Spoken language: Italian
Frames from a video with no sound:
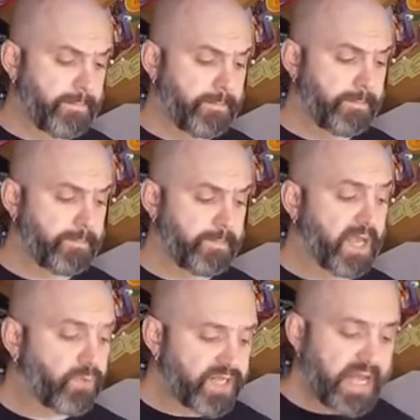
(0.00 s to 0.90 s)
ehm,
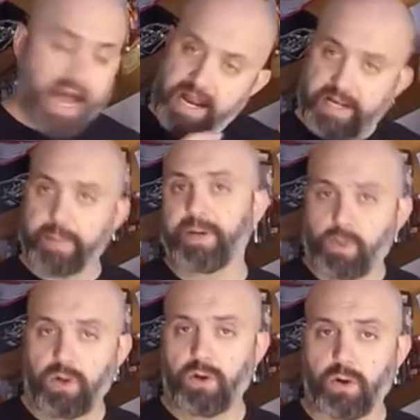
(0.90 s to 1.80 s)
e, quindi anche per
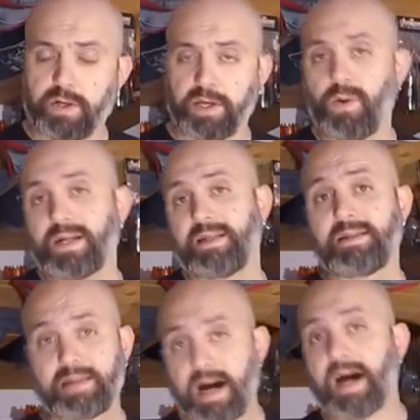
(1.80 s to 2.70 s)
quello che riguarda
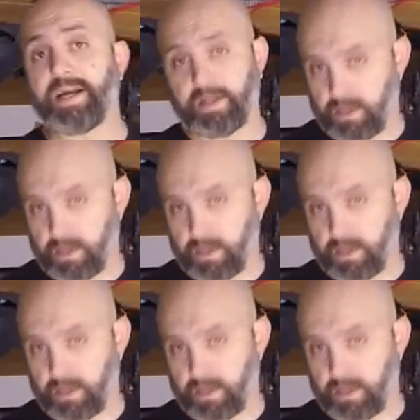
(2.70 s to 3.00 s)
il TIE,